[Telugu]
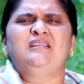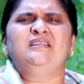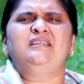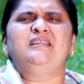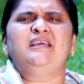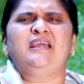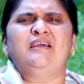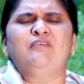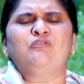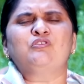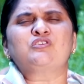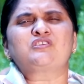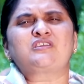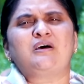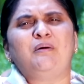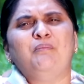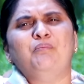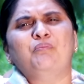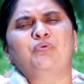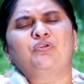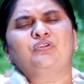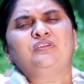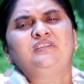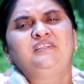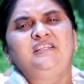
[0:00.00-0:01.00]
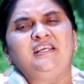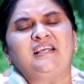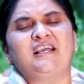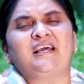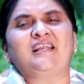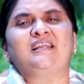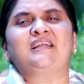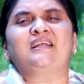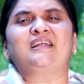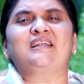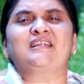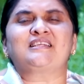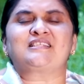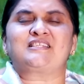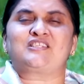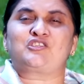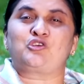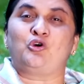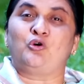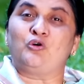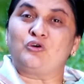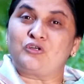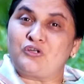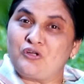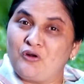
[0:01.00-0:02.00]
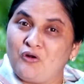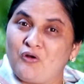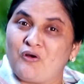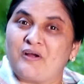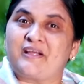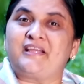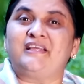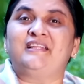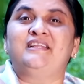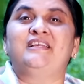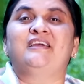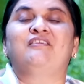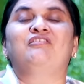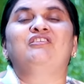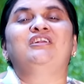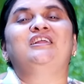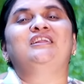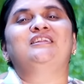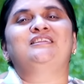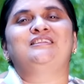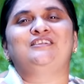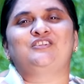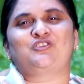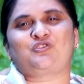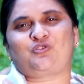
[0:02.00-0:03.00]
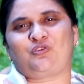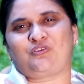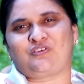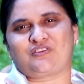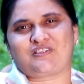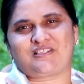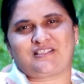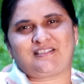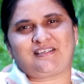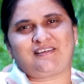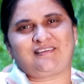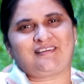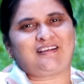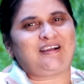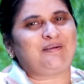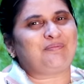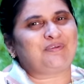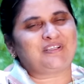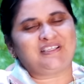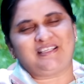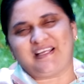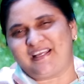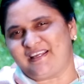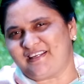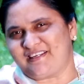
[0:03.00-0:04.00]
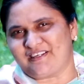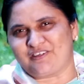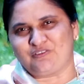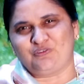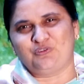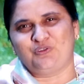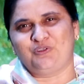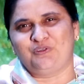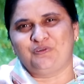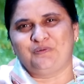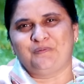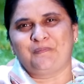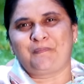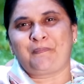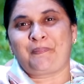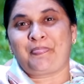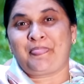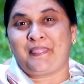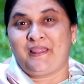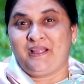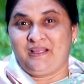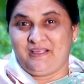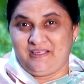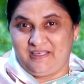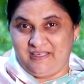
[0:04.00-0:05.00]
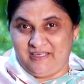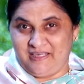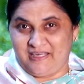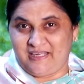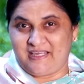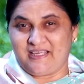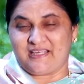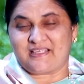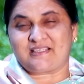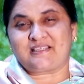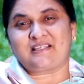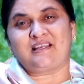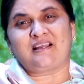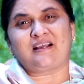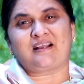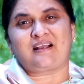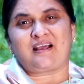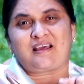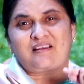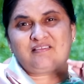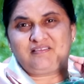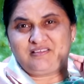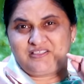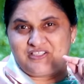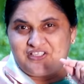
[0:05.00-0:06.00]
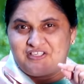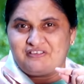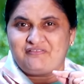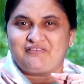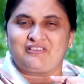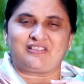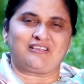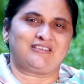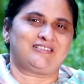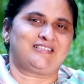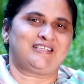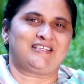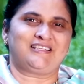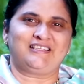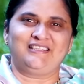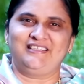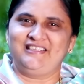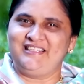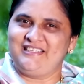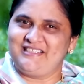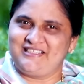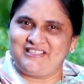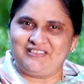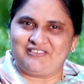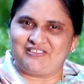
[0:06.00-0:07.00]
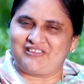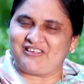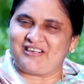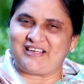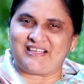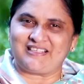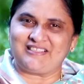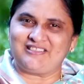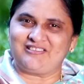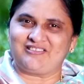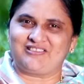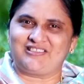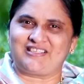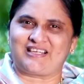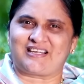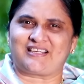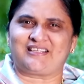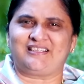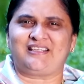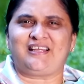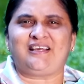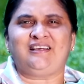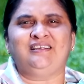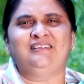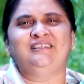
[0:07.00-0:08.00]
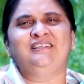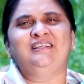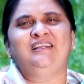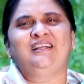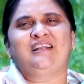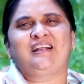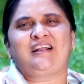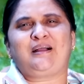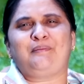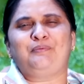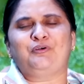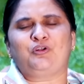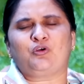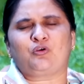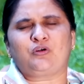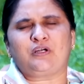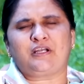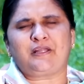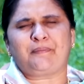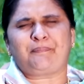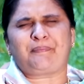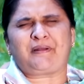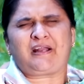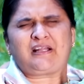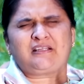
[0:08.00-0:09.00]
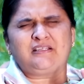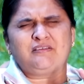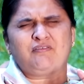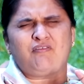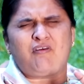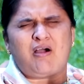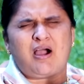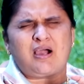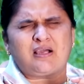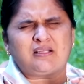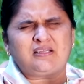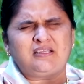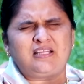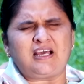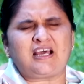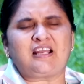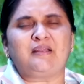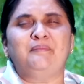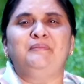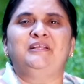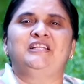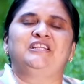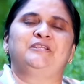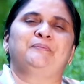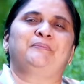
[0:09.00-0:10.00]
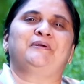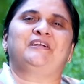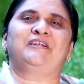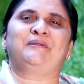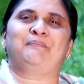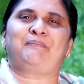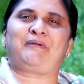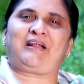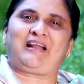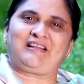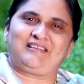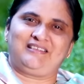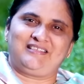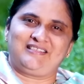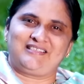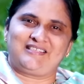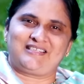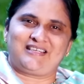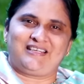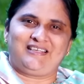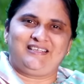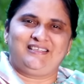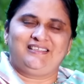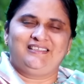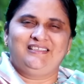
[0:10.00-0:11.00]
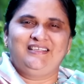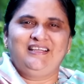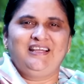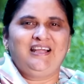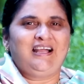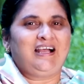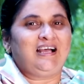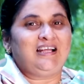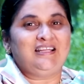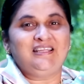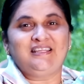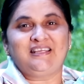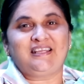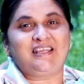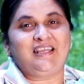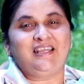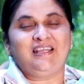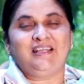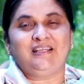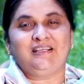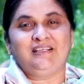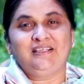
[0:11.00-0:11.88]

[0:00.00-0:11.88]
దేవుడు సమృద్ధి కలిగిన చోటులోకి దేవుడు నేను తీసుకొని వస్తాడు కాబట్టి ధైర్యంగా ఉండు ఈ కీర్తనకారుడి జీవితంలో జరిగింది నీ జీవితంలో నా జీవితం జరగదా కాబట్టి ఒకటే ప్రార్థన వాగ్దానం ఎత్తిపట్టి ప్రార్థన చేయి అందుకే